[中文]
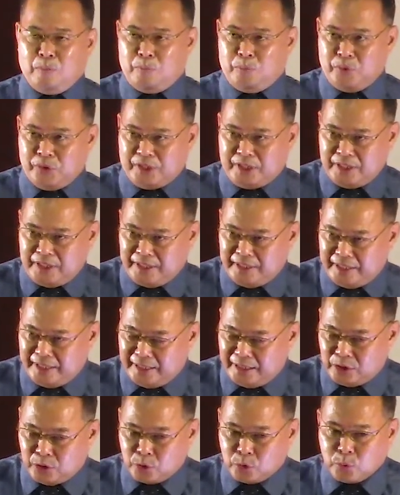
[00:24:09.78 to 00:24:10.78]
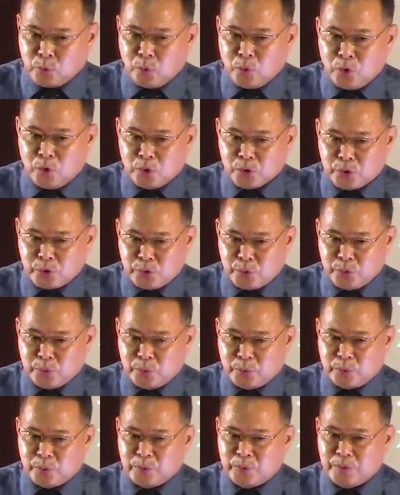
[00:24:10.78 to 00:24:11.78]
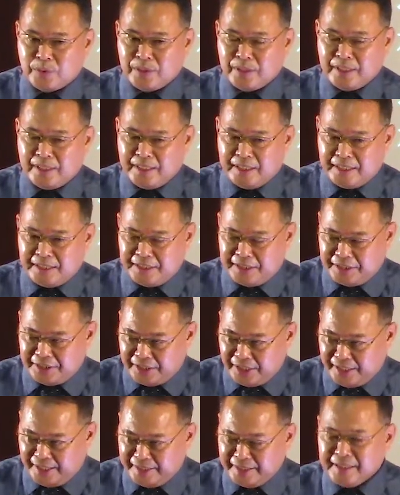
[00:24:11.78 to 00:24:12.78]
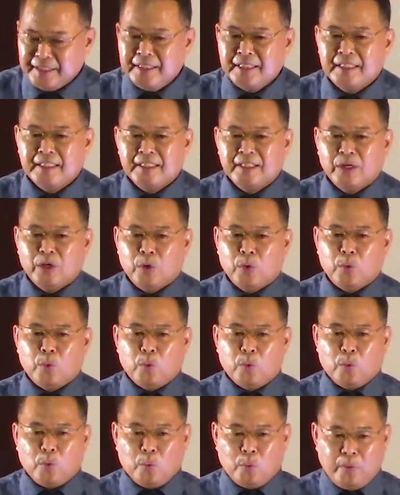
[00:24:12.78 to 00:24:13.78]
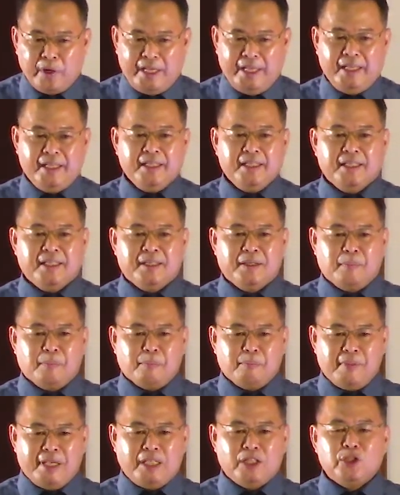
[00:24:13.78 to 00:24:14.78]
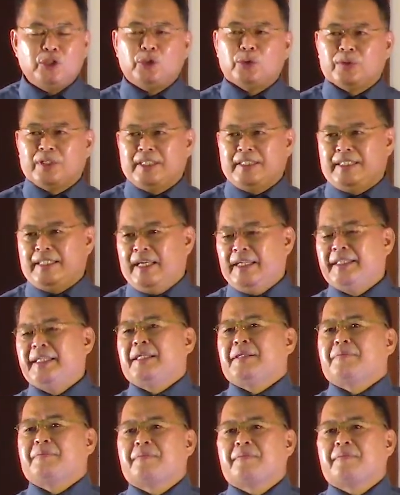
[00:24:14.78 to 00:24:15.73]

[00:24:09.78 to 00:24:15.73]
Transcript: 不是以多数人为民主的决定。